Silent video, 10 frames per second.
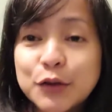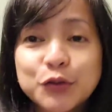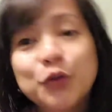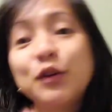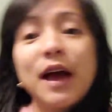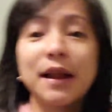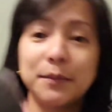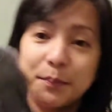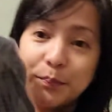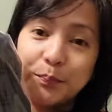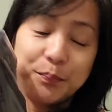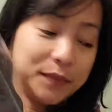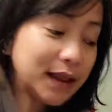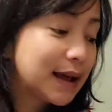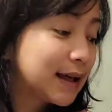So yan.
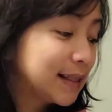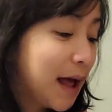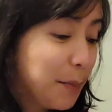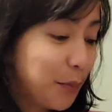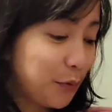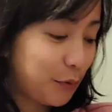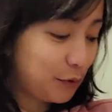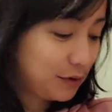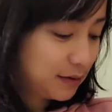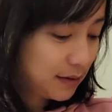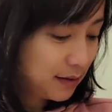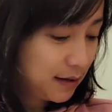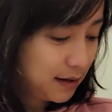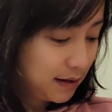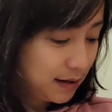Tapos,
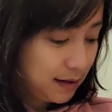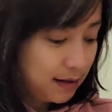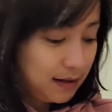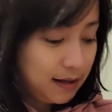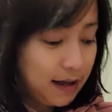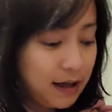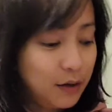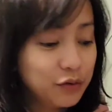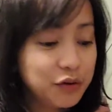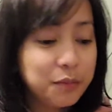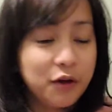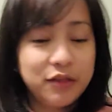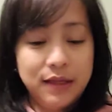I also bought